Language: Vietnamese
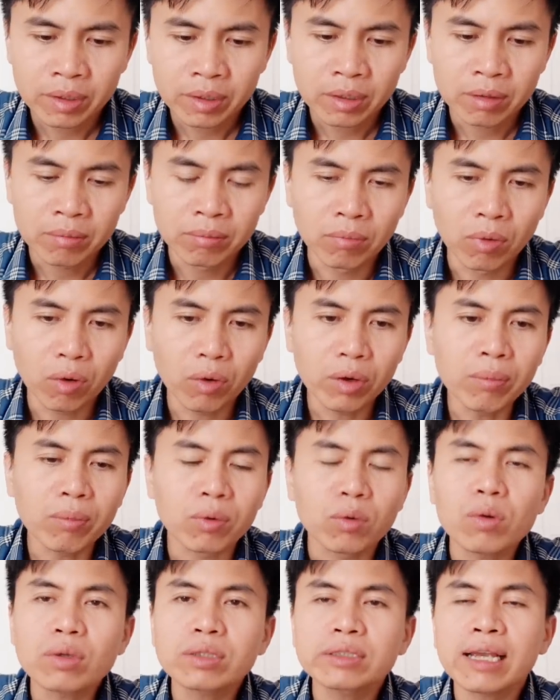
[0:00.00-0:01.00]
mỗi một
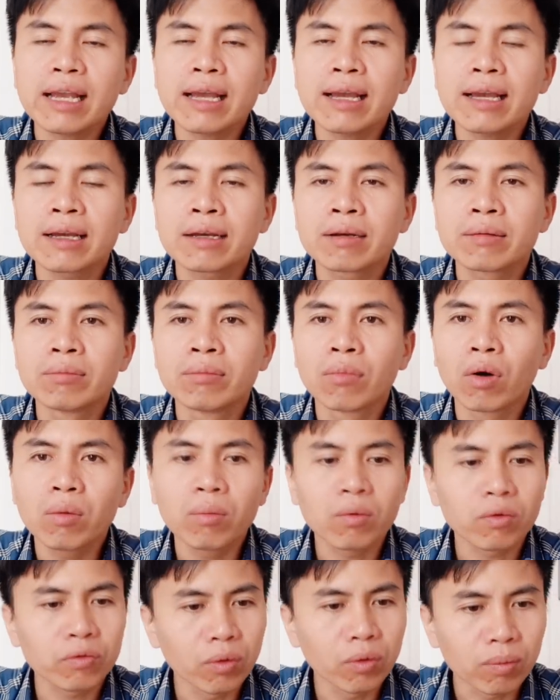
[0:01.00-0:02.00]
quốc gia mỗi
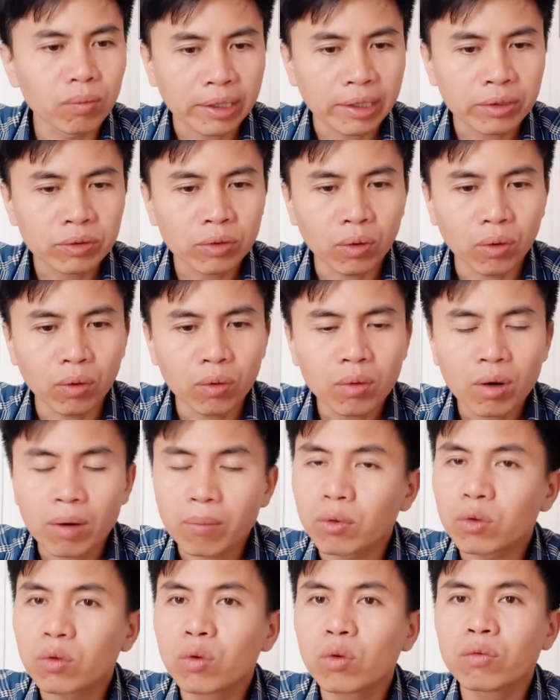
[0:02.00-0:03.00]
một vùng lãnh thổ hoặc
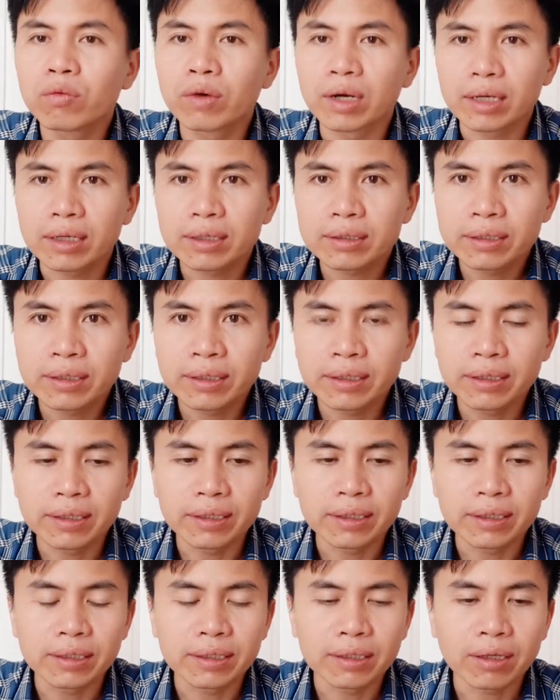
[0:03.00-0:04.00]
một khu vực
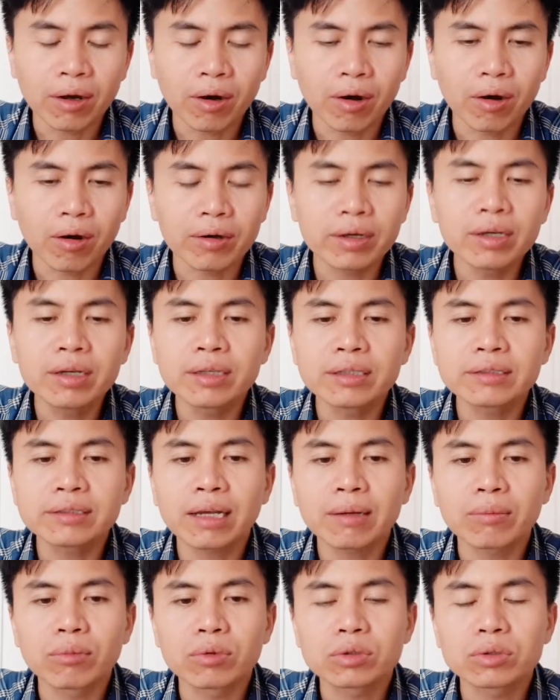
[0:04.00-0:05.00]
thì họ đưa
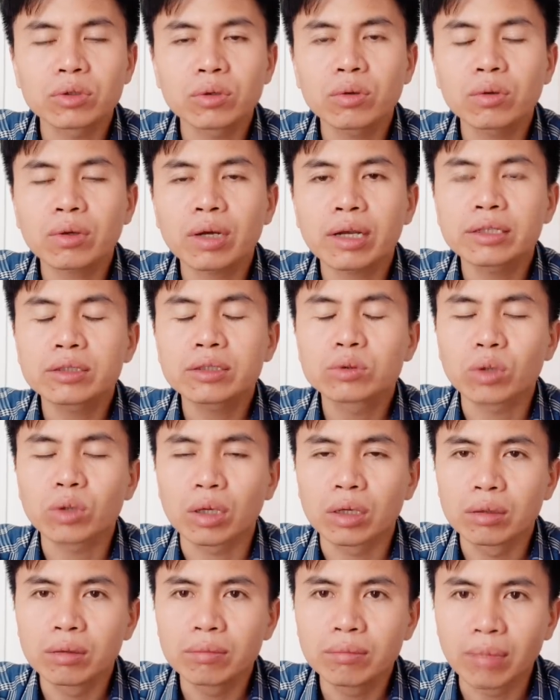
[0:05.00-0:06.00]
ra một số cái
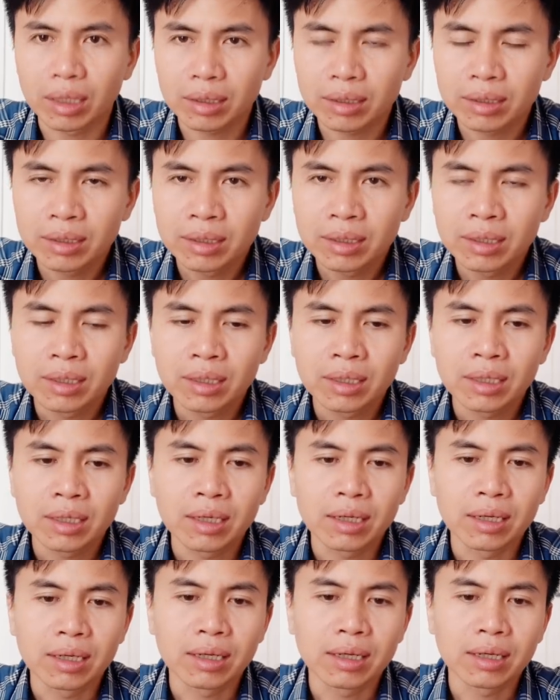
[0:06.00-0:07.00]
chuẩn mực
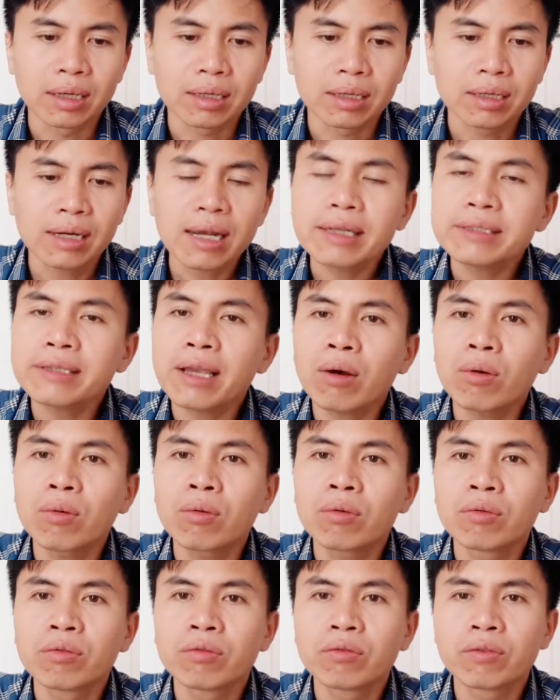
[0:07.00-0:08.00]
Ờ, khác
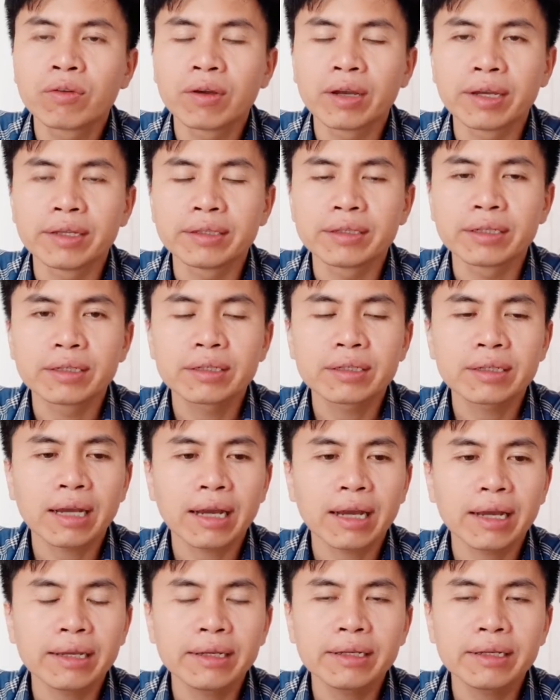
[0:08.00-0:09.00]
nhau về những
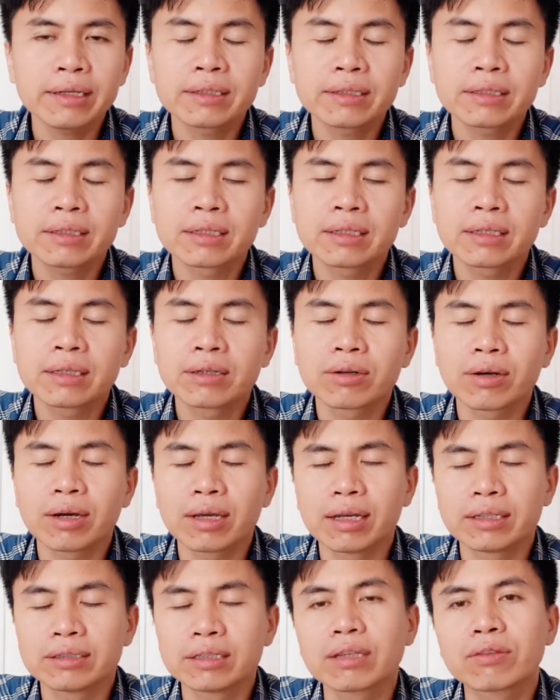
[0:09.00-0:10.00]
cái uh,
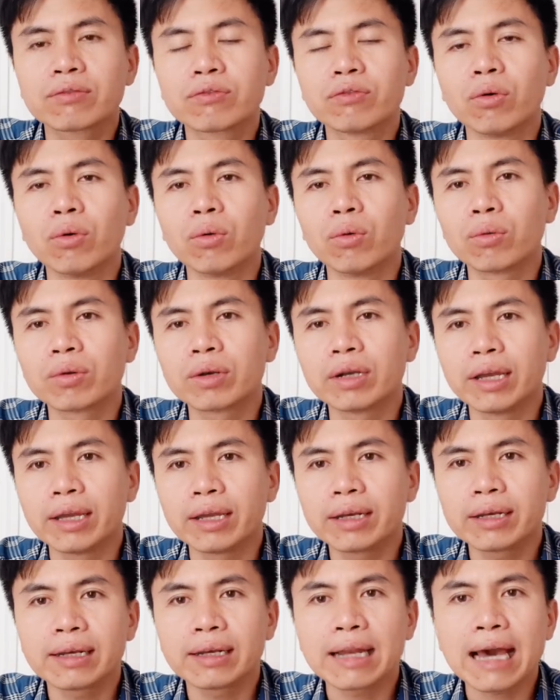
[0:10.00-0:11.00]
gọi là dịch vụ
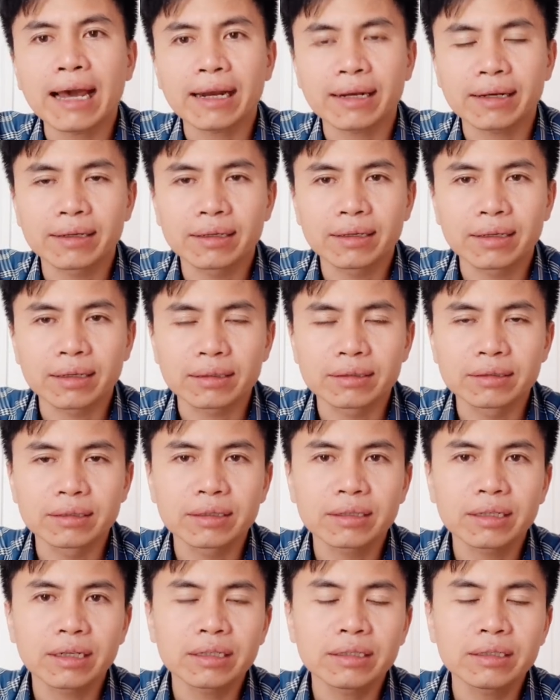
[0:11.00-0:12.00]
để đạt được
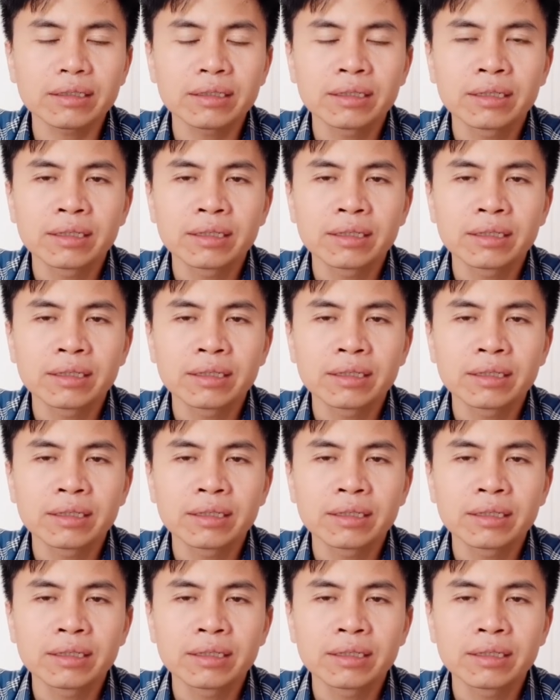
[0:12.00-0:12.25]
những cái